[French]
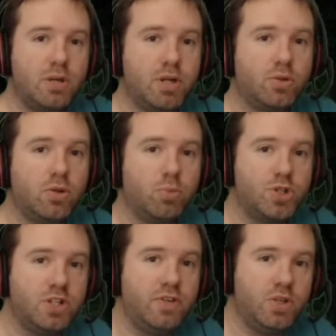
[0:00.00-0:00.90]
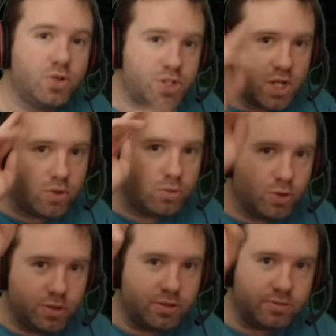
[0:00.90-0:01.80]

à bientôt dans une prochaine vidéo. Ciao tout le monde